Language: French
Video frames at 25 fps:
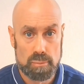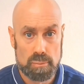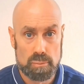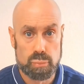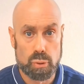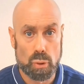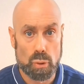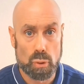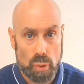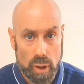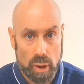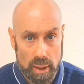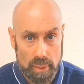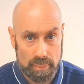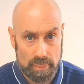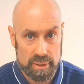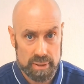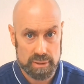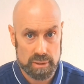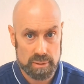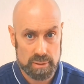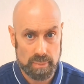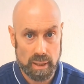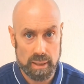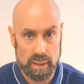Pourquoi Parce
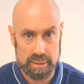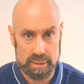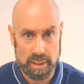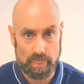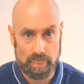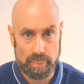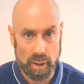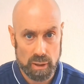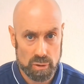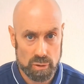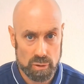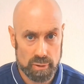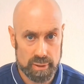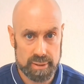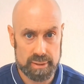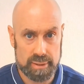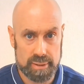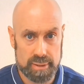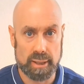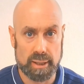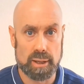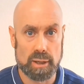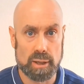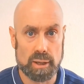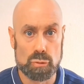que bah, ça parle
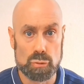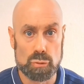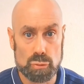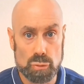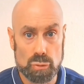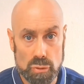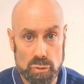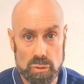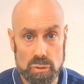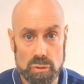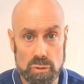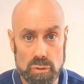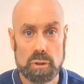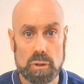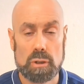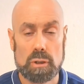derrière le dos,